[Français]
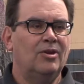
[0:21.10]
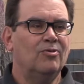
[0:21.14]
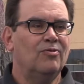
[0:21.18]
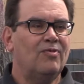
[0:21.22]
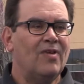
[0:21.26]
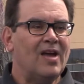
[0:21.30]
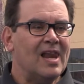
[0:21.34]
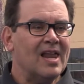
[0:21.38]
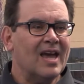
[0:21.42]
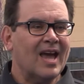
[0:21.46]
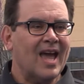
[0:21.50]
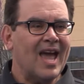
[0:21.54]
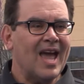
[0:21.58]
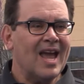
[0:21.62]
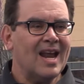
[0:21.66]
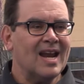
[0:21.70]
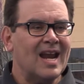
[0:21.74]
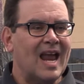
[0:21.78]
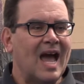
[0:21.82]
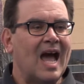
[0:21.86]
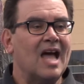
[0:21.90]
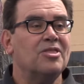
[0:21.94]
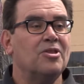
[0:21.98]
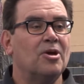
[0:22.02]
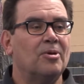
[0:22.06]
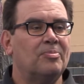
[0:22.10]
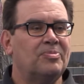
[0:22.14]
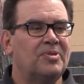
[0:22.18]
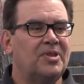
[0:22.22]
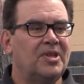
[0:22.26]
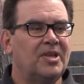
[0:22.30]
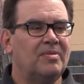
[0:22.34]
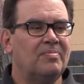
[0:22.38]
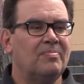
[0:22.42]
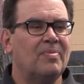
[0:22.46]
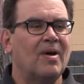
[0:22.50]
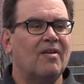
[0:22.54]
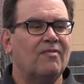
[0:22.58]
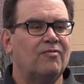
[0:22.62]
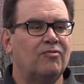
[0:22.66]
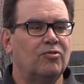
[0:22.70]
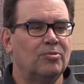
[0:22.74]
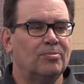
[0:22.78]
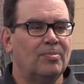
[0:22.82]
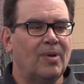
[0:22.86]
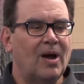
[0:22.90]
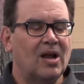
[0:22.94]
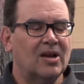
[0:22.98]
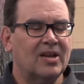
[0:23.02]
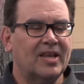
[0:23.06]
nouvelles règles adoptées par
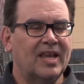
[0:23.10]
Football